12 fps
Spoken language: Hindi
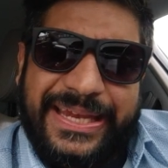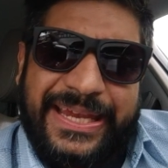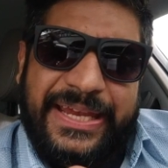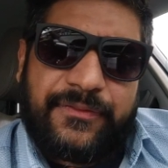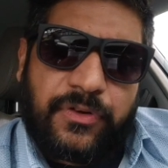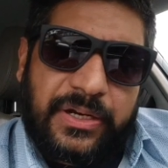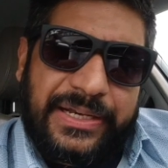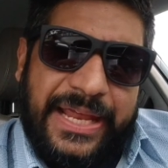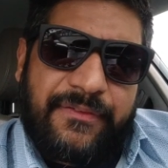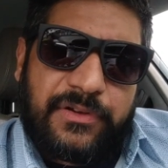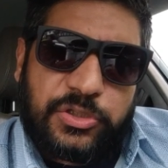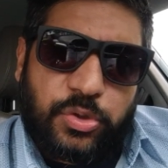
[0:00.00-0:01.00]
ए वन
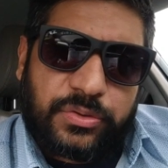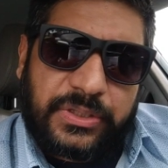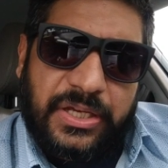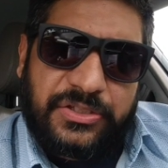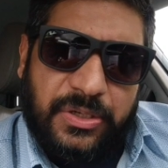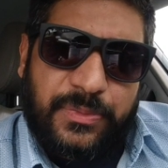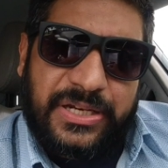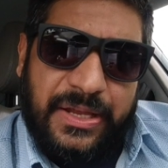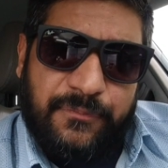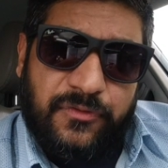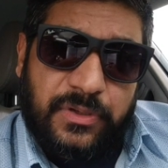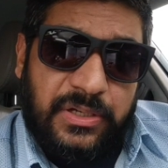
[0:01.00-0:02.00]
लेवल जो होता है जर्मन
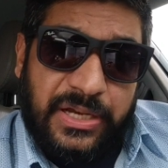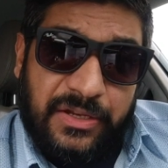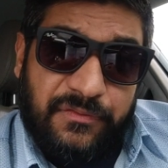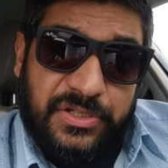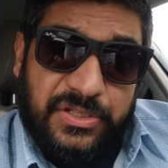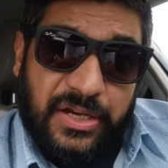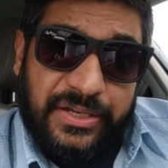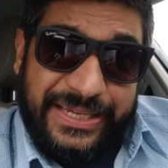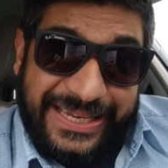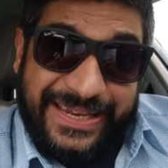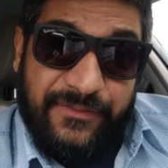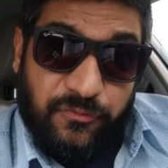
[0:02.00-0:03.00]
लैंग्वेज का
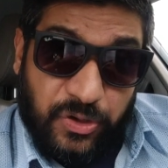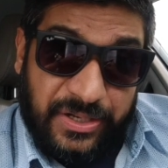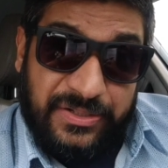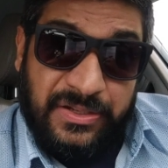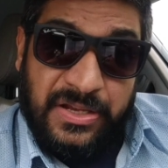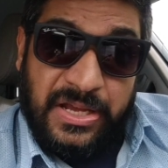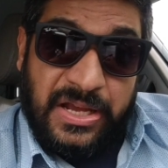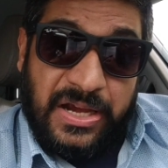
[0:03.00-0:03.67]
ए वन